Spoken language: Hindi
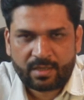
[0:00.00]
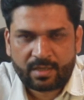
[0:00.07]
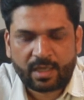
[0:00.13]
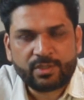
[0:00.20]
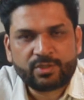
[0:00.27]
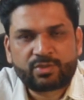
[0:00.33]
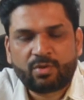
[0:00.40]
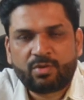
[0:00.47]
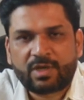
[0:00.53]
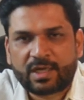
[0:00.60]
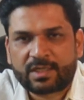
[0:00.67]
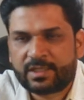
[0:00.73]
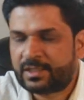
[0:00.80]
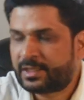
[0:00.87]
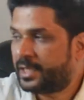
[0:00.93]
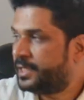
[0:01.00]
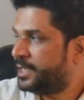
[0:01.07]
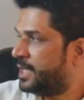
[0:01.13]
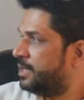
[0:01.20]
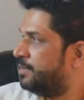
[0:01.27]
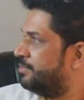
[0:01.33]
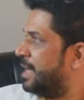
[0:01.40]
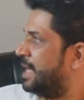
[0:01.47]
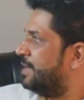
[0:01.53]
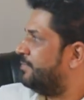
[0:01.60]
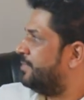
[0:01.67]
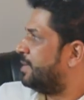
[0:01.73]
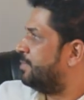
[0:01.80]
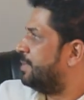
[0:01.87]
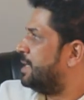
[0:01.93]
कंट्रोल कर देते हैं यानी
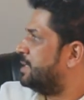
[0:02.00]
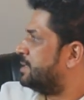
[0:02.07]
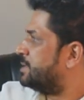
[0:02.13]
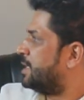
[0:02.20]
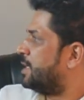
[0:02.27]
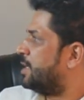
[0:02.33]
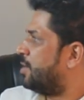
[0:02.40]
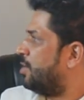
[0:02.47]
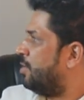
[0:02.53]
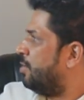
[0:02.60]
मेलेफिक प्लेनेट्स अगर